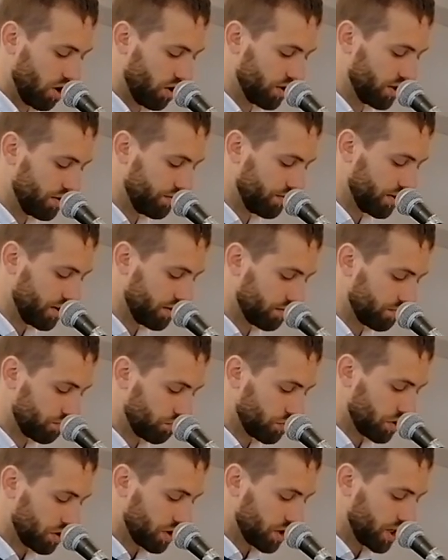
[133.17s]
En effet,
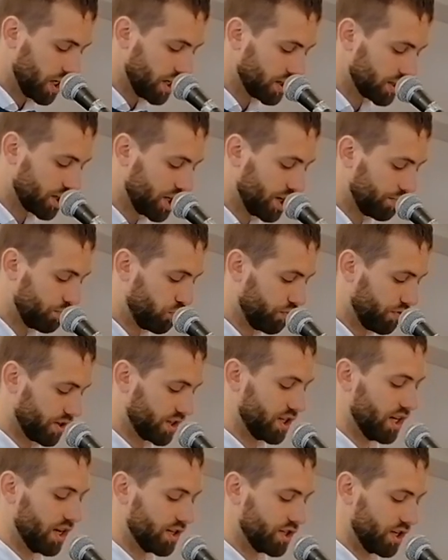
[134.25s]
qu'est-ce qui est plus
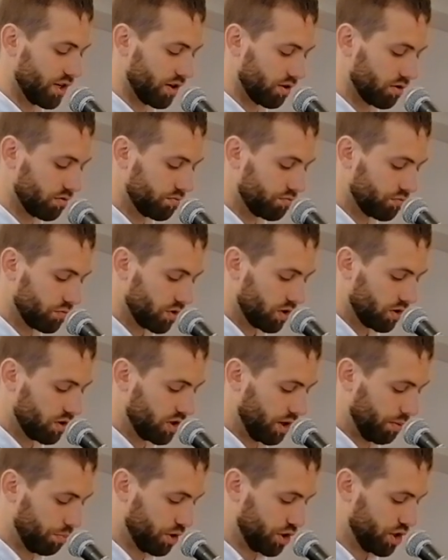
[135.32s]
facile à dire
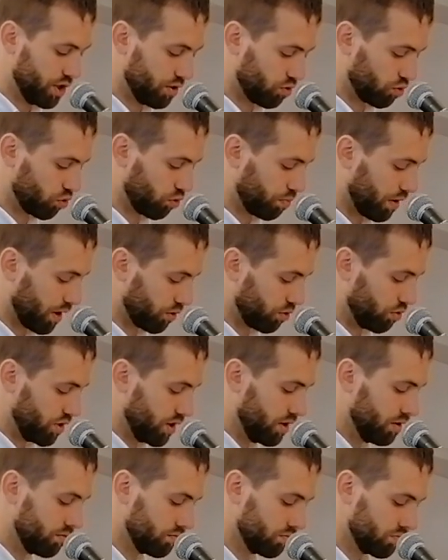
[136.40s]
Tes péchés te sont
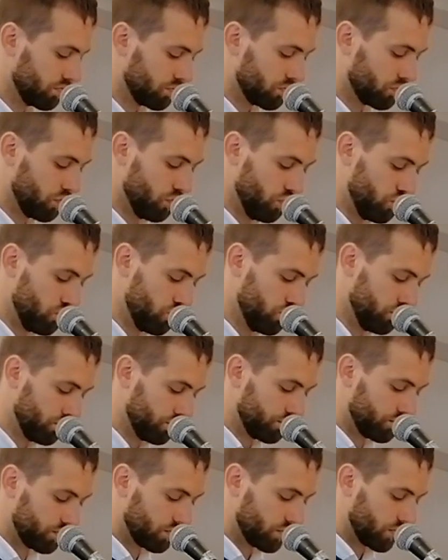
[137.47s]
pardonnés ou
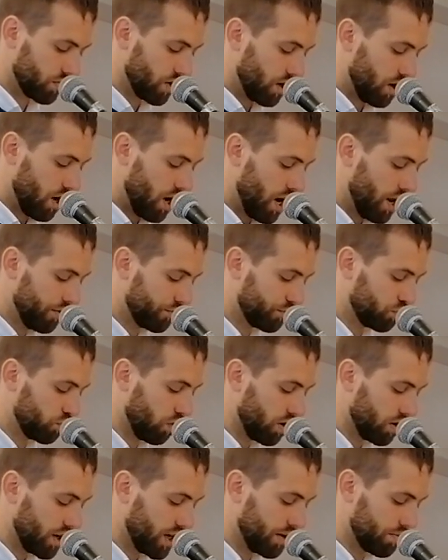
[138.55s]

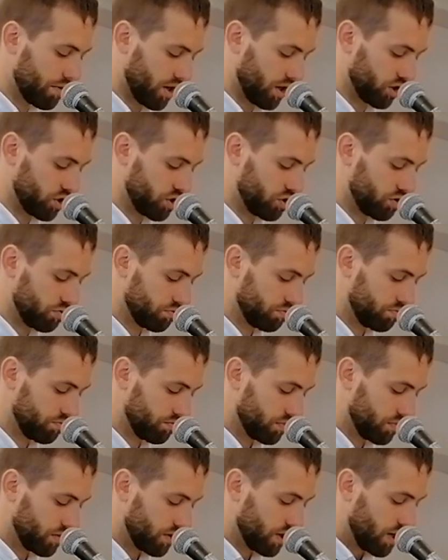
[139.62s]
Lève-toi et marche.
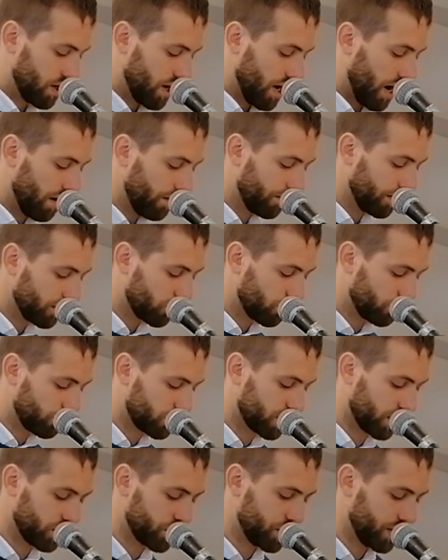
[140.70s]
Afin que vous
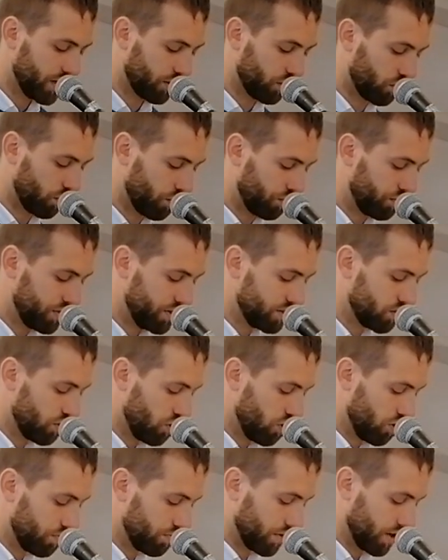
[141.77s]
sachiez que le Fils de
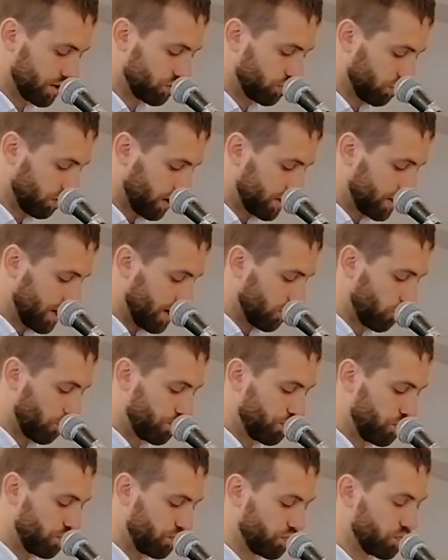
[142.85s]
l'homme a sur la terre le
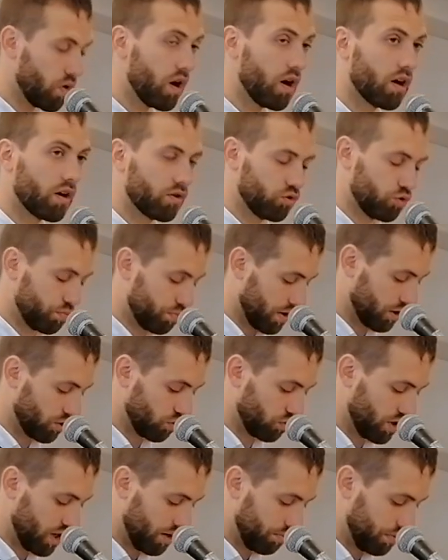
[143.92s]
pouvoir de
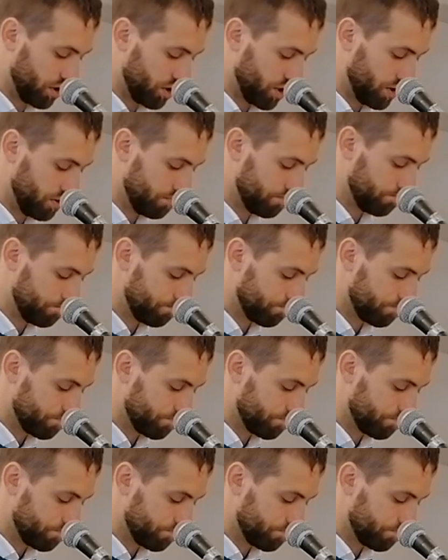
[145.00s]
pardonner les péchés,